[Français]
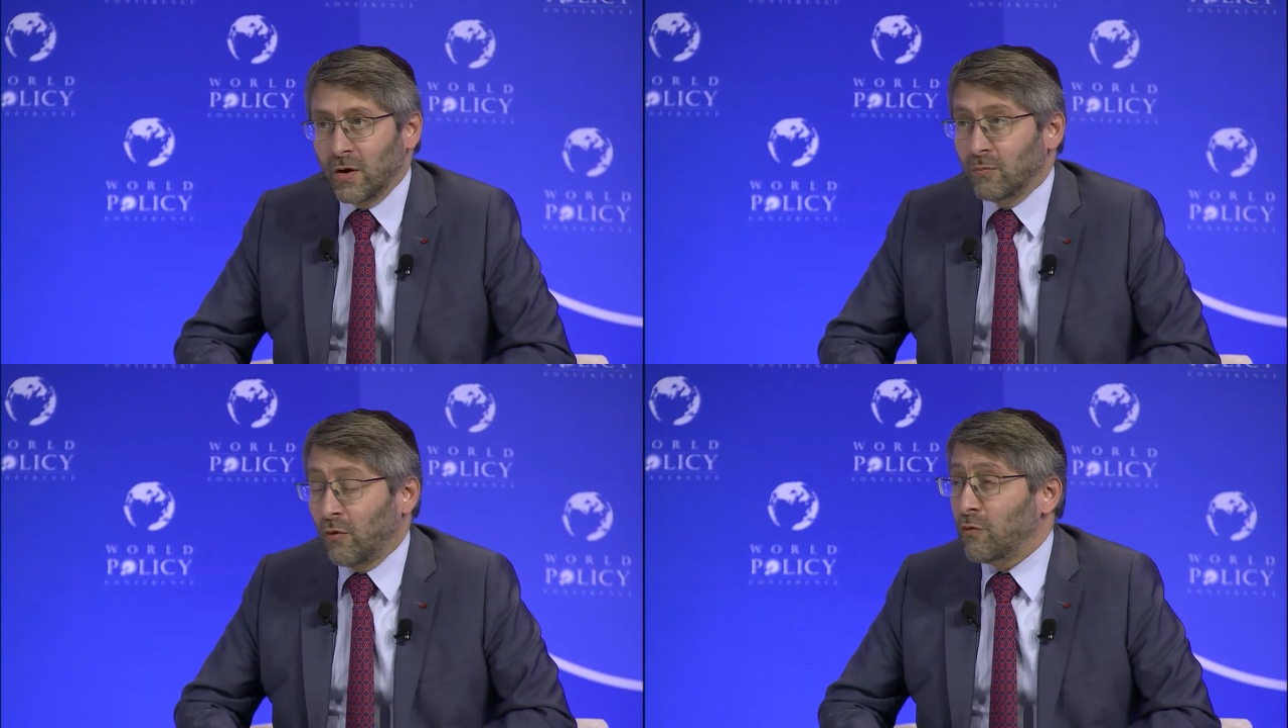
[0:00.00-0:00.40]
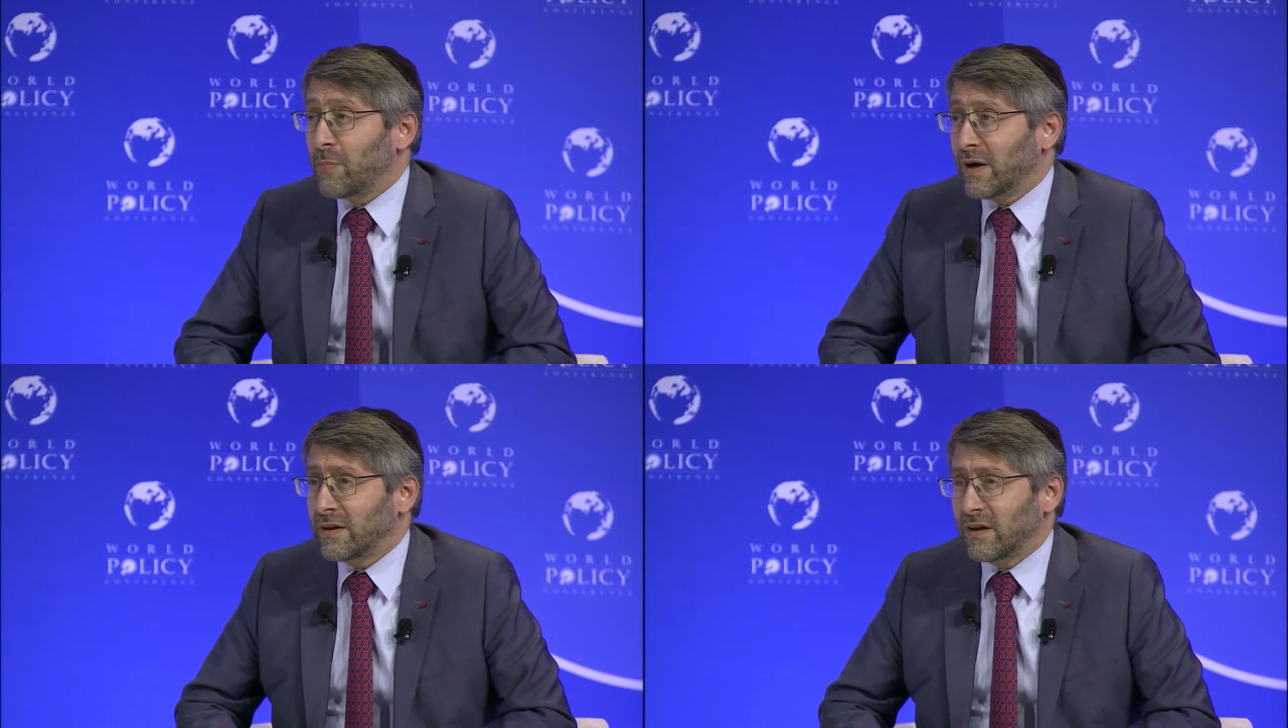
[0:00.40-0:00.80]
Pour vous
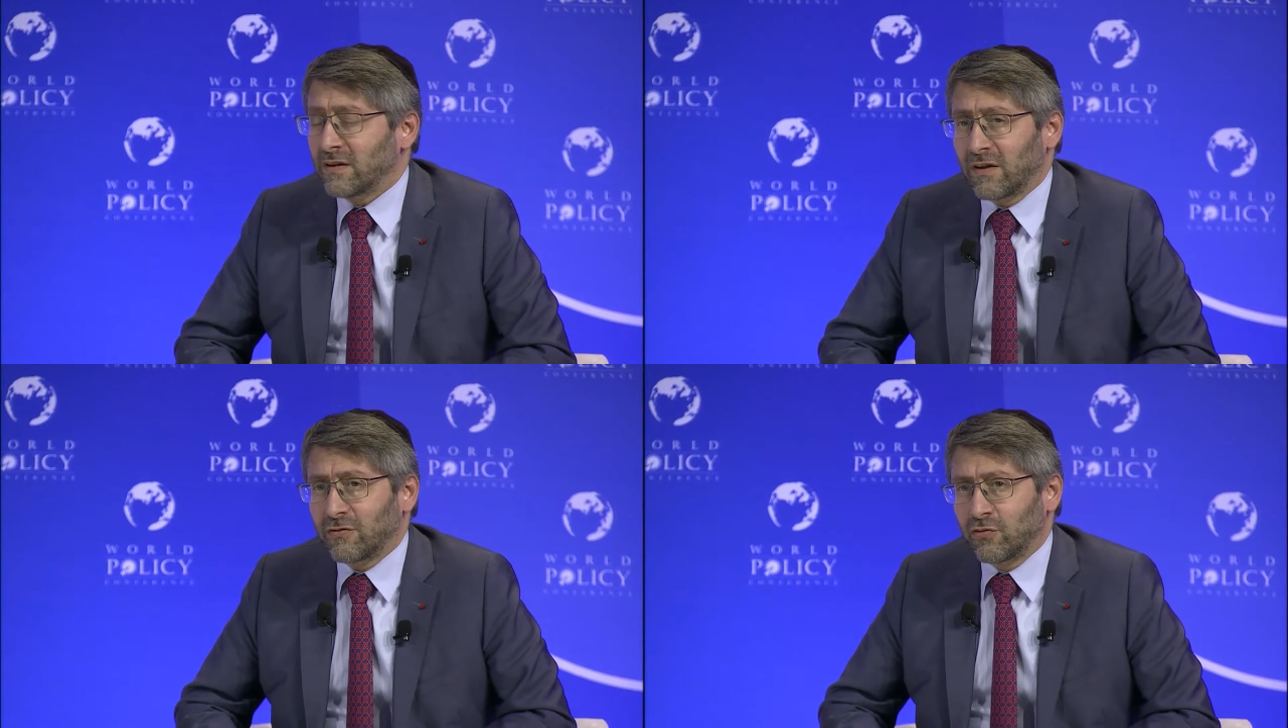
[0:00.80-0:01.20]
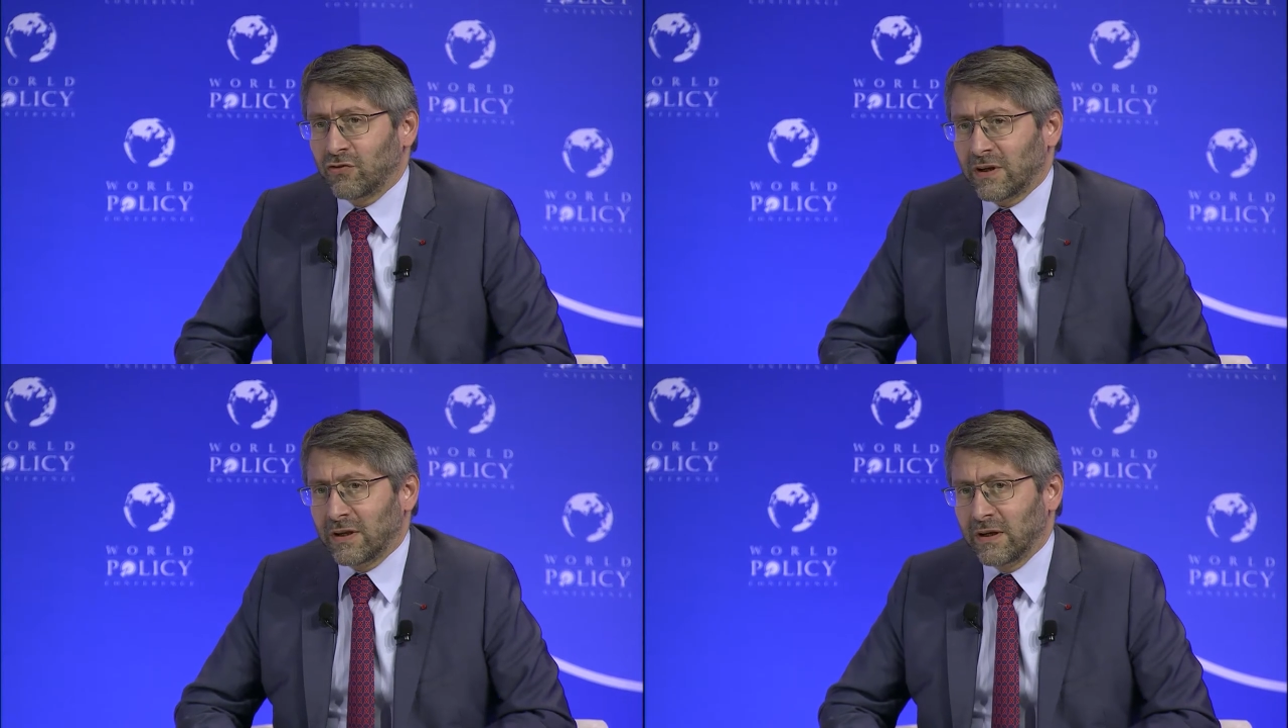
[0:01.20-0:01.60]
parler d'un
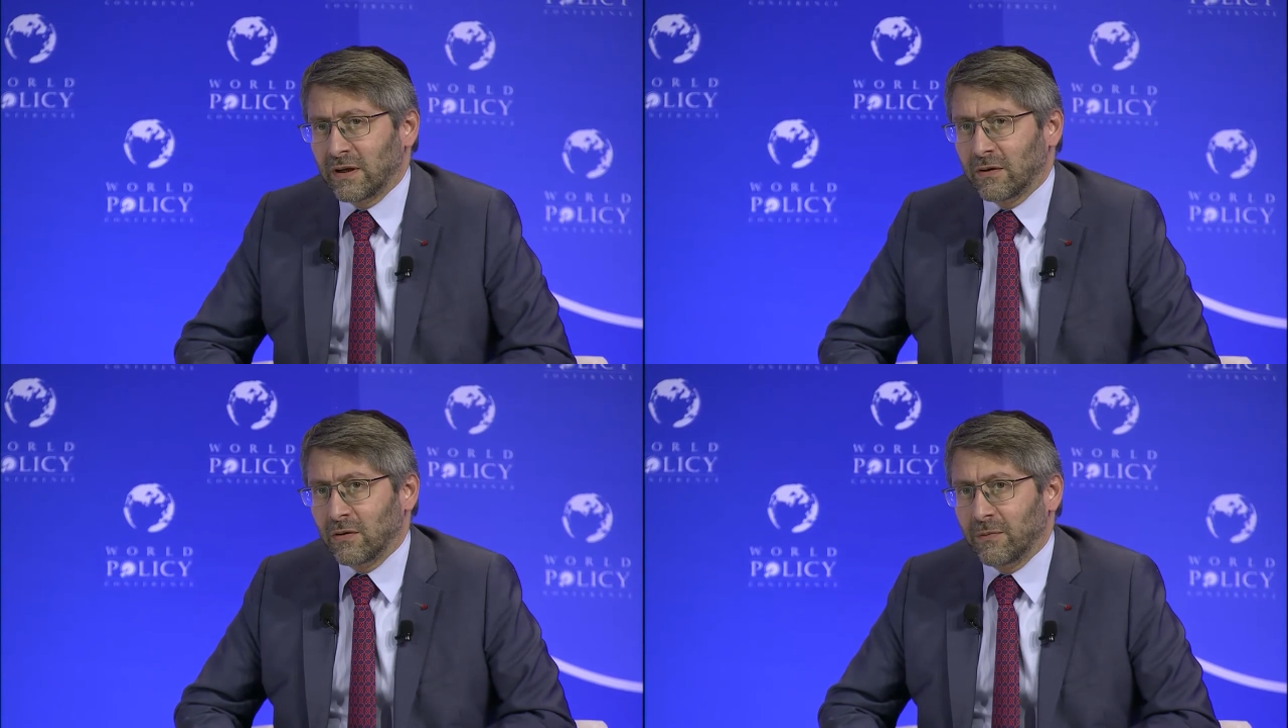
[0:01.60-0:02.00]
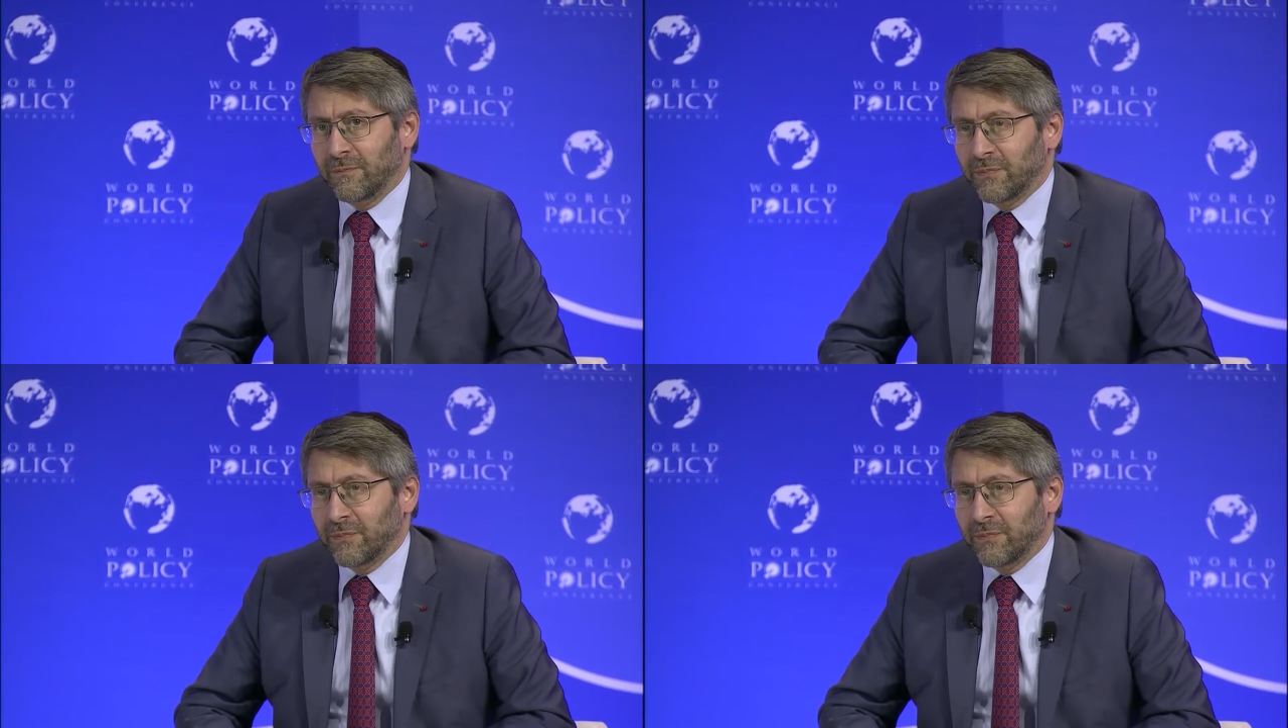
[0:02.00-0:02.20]
sujet qui est euh,